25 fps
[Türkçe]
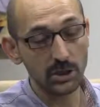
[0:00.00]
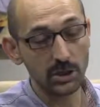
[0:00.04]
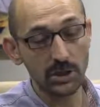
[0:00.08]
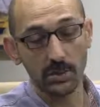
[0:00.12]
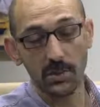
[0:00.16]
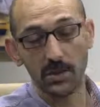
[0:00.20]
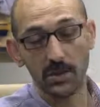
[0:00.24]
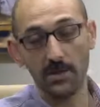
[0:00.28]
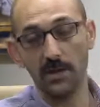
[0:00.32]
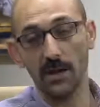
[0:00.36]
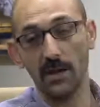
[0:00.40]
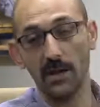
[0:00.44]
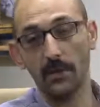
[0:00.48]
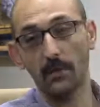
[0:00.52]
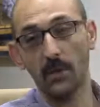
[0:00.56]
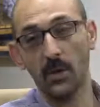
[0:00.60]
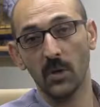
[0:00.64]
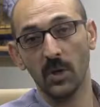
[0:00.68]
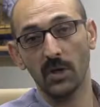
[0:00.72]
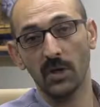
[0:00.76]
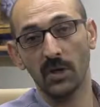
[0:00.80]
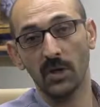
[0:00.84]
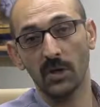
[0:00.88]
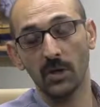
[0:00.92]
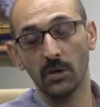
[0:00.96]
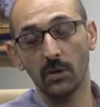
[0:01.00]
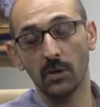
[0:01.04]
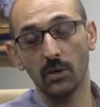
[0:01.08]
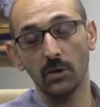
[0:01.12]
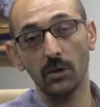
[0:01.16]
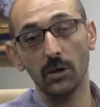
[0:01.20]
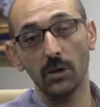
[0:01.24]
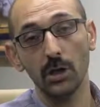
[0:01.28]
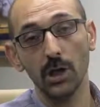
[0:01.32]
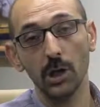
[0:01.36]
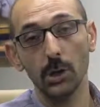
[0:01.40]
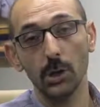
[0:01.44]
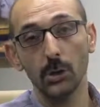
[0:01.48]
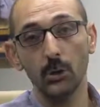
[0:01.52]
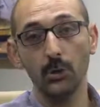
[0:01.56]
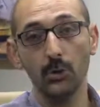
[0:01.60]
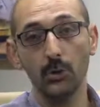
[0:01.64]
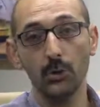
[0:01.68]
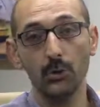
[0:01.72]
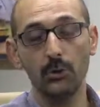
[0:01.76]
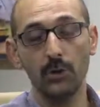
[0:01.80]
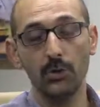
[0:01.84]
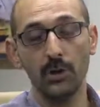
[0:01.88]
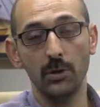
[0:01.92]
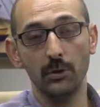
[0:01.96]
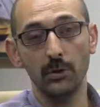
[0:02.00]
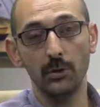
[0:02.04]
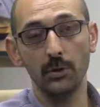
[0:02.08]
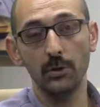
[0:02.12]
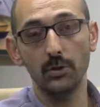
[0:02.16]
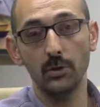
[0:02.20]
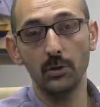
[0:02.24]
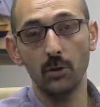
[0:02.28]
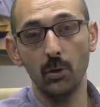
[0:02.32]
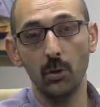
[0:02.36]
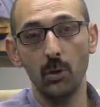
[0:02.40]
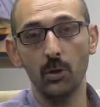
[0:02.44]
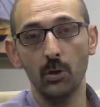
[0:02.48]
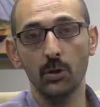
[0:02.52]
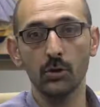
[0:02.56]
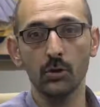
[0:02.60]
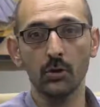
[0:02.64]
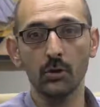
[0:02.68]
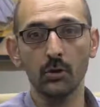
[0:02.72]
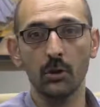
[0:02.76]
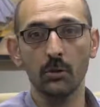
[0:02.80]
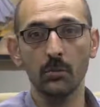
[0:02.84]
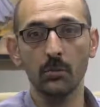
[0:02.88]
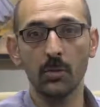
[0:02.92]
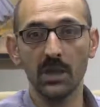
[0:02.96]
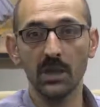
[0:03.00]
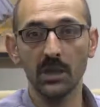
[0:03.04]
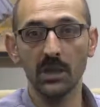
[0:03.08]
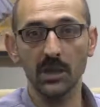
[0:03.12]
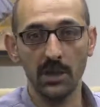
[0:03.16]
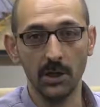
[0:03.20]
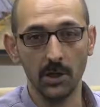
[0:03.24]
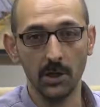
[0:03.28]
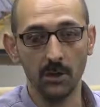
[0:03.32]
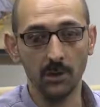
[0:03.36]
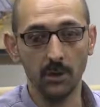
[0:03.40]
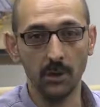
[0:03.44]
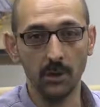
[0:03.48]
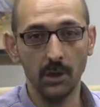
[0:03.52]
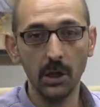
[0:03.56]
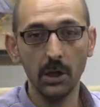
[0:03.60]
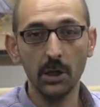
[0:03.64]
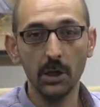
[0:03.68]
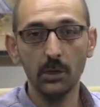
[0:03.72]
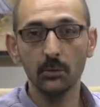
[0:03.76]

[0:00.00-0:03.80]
zaman ne yapmak gerekiyor? %100 özgün olmak gerekiyor.